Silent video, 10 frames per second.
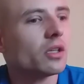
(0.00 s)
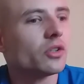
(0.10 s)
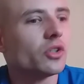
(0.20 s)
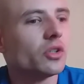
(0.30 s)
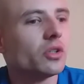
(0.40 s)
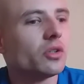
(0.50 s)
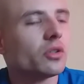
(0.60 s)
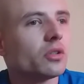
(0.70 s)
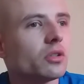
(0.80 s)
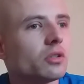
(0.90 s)

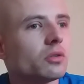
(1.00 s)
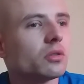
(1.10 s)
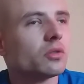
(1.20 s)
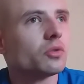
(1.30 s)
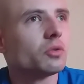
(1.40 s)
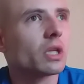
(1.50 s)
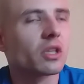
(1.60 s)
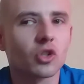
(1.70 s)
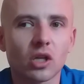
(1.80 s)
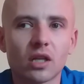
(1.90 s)
I
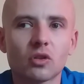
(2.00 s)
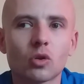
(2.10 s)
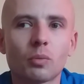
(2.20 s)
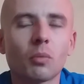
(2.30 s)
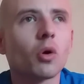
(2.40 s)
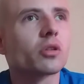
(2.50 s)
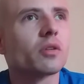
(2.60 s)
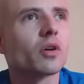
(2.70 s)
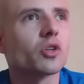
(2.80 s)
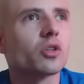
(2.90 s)
jesteście chętni do
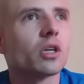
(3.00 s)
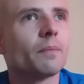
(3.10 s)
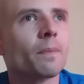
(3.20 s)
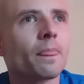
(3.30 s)
pomocy właśnie